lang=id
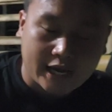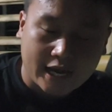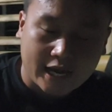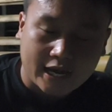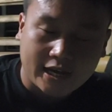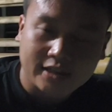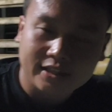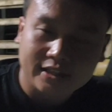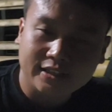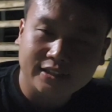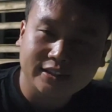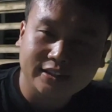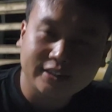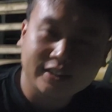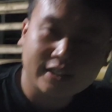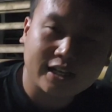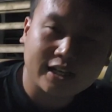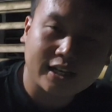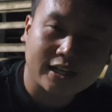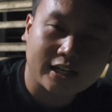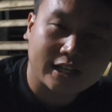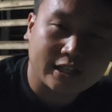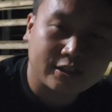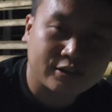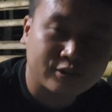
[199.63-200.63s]
ya ya
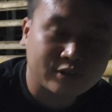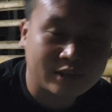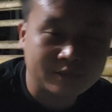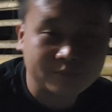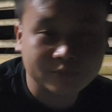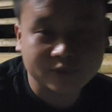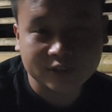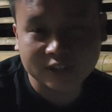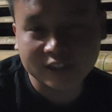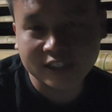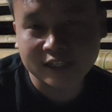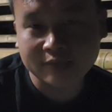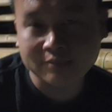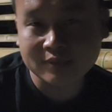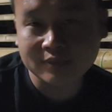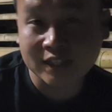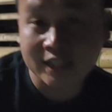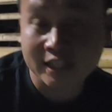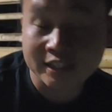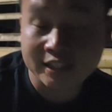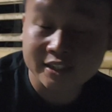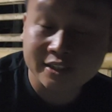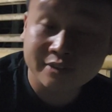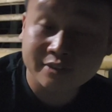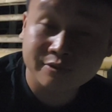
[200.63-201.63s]
kalau kamu tidak
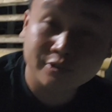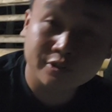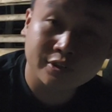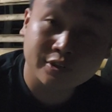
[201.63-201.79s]
minati